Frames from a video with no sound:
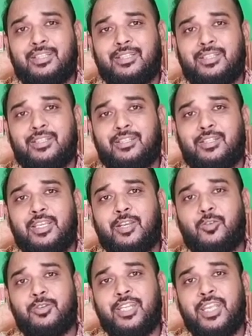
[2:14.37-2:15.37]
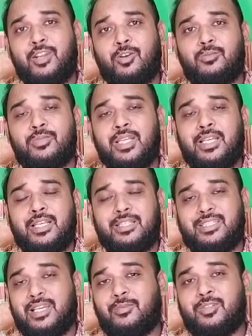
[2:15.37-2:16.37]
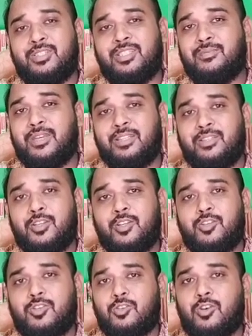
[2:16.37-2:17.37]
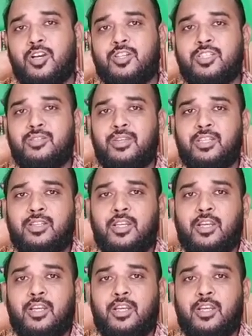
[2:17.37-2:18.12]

যে এই কোটটি এরকম যাবজ্জীবের সুখং জীবের